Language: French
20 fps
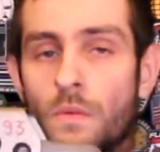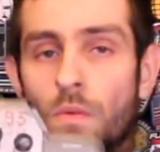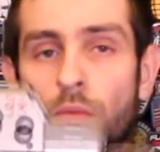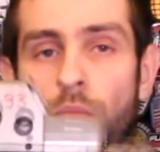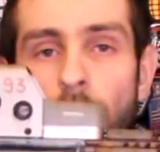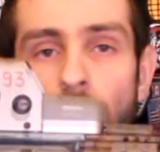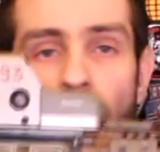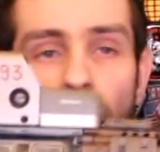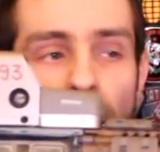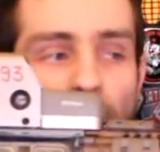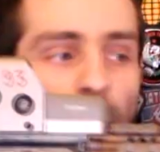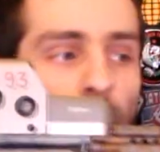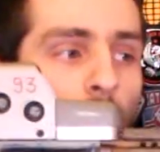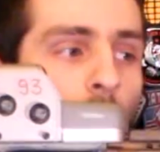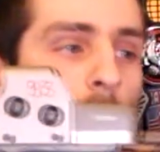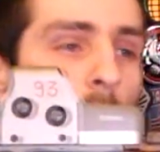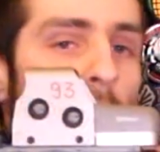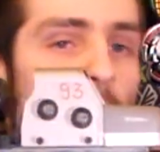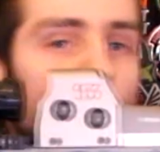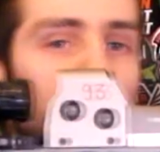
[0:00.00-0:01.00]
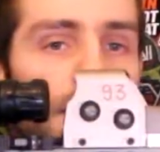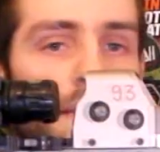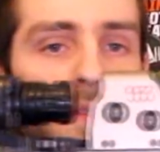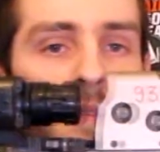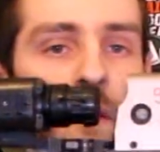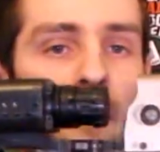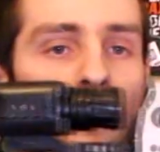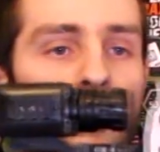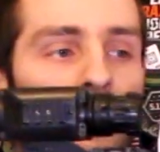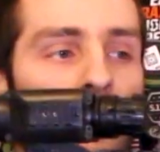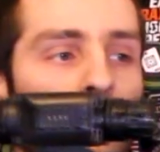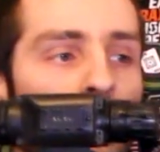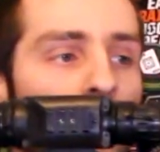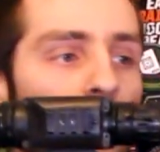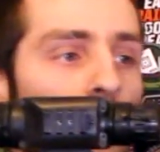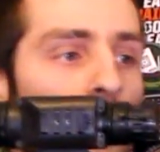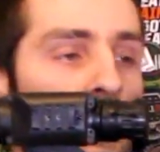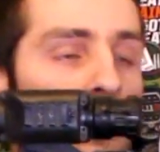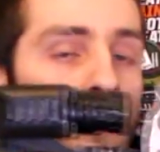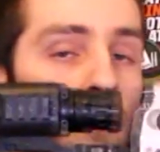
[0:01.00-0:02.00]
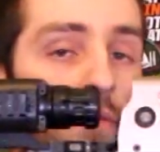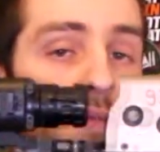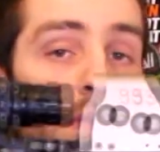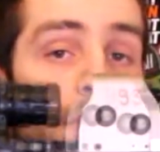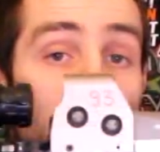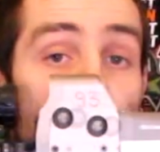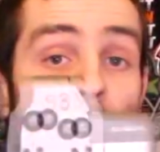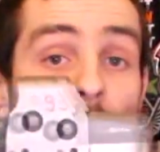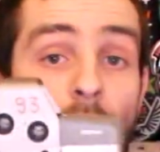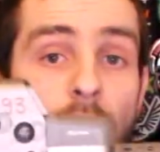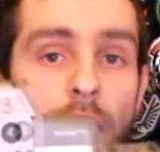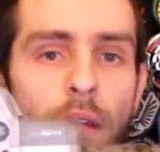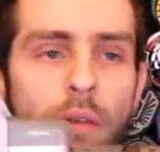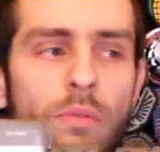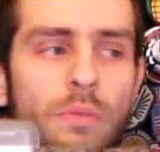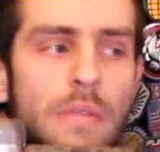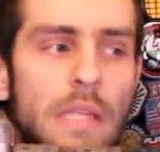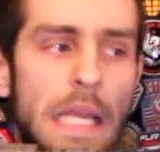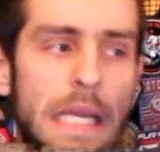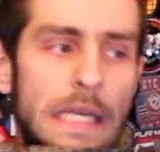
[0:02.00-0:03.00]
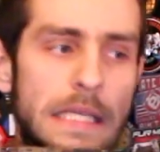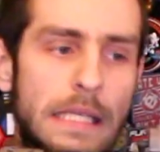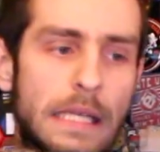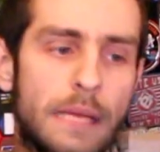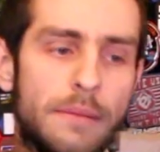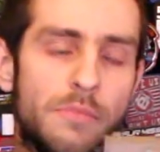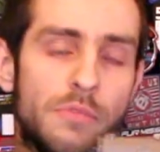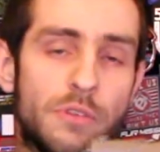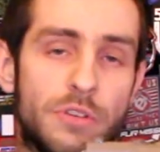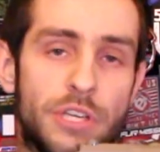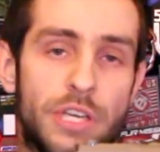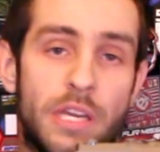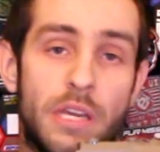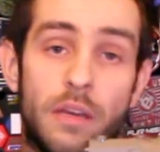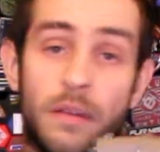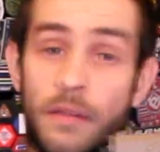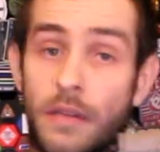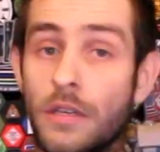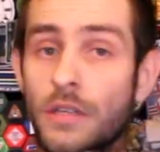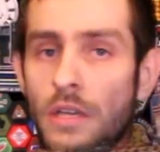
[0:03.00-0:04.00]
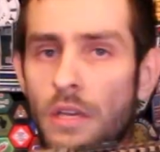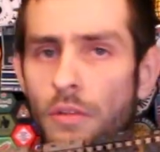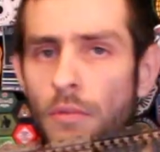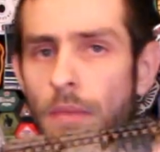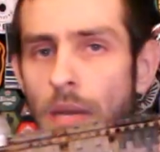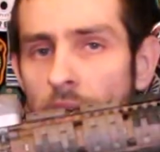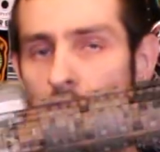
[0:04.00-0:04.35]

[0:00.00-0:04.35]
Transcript: Donc voilà un petit peu la bête. C'est une réplique qui coûte extrêmement cher déjà de